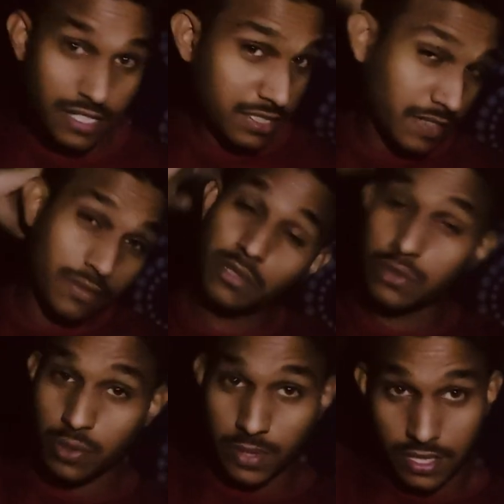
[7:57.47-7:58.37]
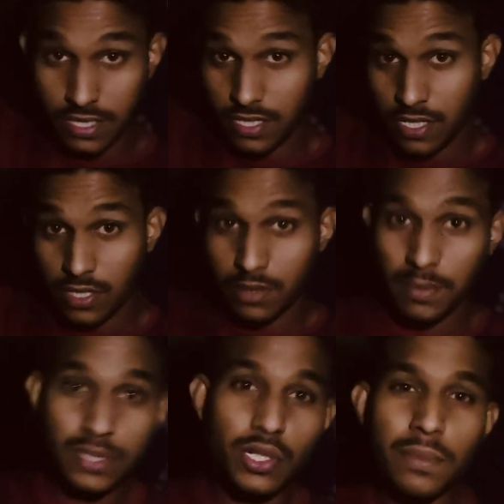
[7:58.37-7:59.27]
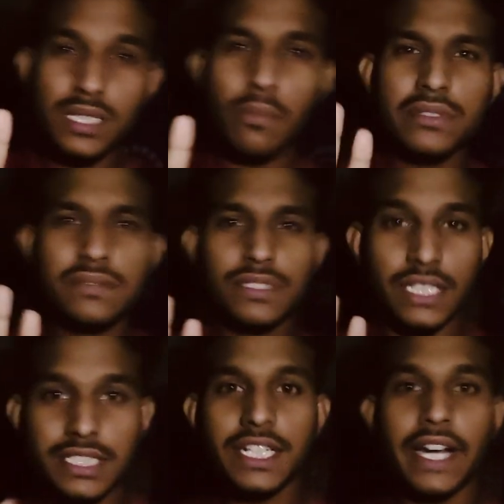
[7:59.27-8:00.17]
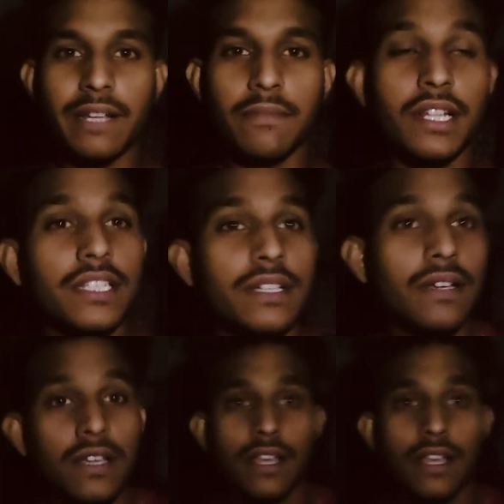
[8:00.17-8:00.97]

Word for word: सिर्फ दो सौ बीस मीशो में से बहुत सस्ते आइटम मिलती है